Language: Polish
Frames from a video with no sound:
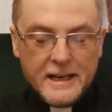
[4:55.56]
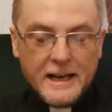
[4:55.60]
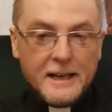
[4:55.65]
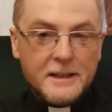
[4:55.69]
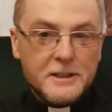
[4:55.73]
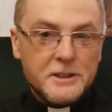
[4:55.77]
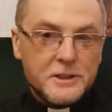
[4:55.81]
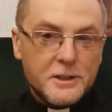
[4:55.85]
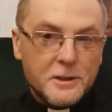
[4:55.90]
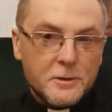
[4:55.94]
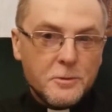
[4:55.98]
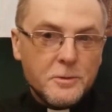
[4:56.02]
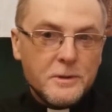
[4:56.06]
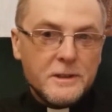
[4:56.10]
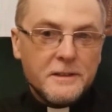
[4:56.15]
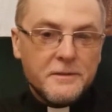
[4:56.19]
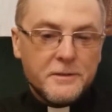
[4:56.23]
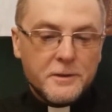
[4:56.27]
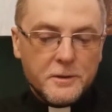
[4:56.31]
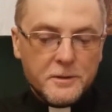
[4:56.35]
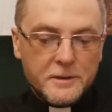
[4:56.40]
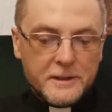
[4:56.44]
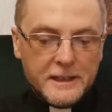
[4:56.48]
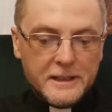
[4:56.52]
a szczególnie
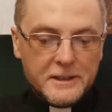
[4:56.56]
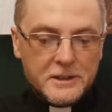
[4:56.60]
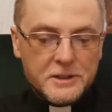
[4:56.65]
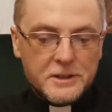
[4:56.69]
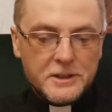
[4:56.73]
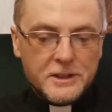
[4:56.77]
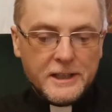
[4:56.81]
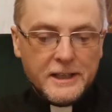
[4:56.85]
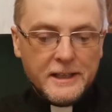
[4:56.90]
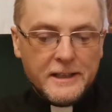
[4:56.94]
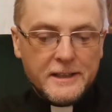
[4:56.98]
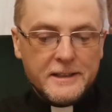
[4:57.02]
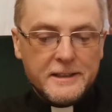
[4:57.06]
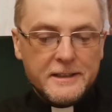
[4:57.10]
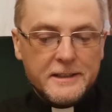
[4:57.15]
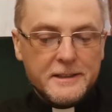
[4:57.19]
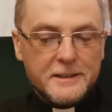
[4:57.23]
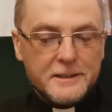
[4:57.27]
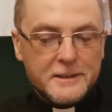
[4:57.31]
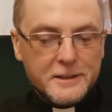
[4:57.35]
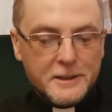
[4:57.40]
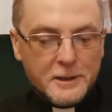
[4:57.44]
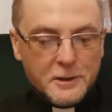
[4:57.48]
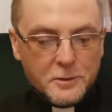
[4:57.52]
w kontekście e,
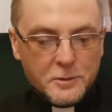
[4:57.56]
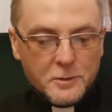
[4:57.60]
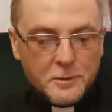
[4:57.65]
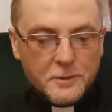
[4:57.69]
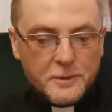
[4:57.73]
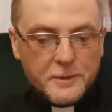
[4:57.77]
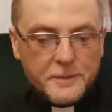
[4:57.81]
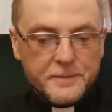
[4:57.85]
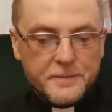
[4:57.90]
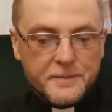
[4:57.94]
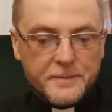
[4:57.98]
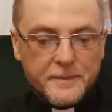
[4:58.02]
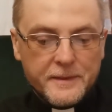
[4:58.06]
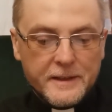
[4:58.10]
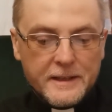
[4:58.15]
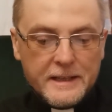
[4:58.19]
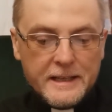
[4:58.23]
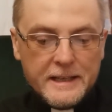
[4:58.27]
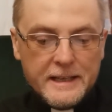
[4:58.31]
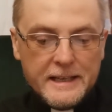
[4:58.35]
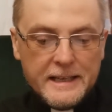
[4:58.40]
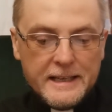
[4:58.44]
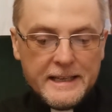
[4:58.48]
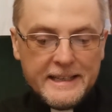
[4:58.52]
synów.
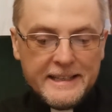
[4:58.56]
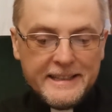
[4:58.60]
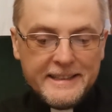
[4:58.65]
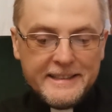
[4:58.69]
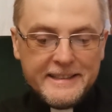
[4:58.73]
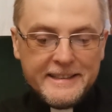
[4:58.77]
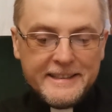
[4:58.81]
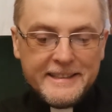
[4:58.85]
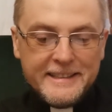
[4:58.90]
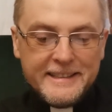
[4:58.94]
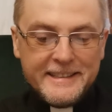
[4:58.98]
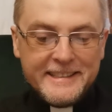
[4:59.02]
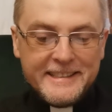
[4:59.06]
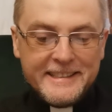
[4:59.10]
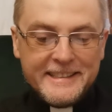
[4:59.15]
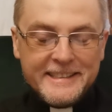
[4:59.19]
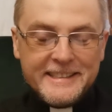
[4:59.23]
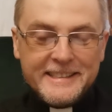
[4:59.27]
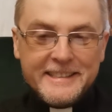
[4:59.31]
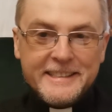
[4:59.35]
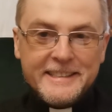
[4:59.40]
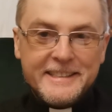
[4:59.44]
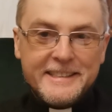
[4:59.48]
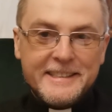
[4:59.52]
E,
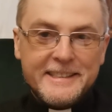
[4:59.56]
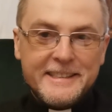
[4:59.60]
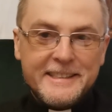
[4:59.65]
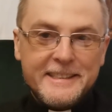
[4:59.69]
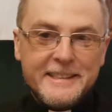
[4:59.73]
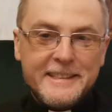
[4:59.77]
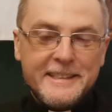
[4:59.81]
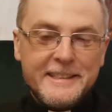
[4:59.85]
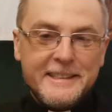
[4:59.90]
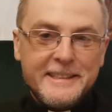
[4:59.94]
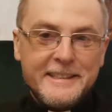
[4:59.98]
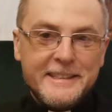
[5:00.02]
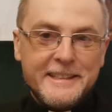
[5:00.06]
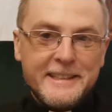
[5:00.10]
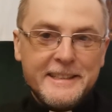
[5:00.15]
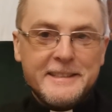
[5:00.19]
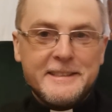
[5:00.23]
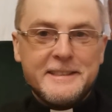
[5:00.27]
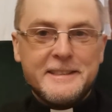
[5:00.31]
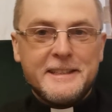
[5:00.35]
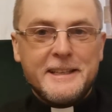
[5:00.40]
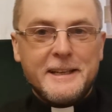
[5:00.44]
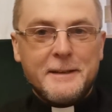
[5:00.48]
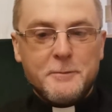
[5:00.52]
I
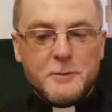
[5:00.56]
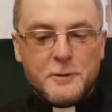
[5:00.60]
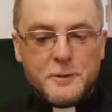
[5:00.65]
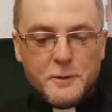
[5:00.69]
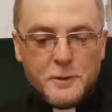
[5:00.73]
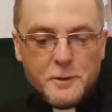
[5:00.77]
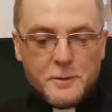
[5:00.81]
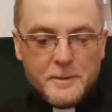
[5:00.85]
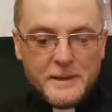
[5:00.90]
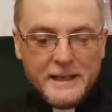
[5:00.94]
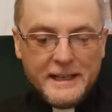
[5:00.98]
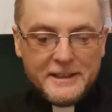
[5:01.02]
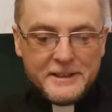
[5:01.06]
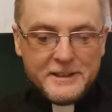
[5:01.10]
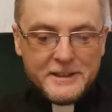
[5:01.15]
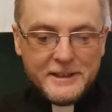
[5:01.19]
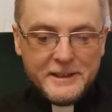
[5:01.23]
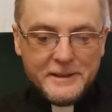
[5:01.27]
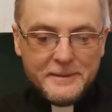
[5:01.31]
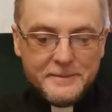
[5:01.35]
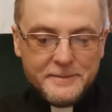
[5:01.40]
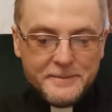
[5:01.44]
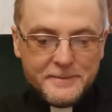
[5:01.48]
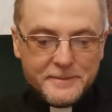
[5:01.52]
jest tam dwóch
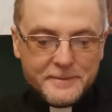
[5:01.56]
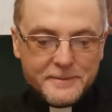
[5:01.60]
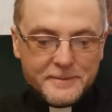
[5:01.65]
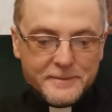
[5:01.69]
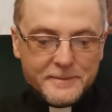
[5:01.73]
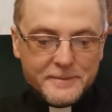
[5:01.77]
braci,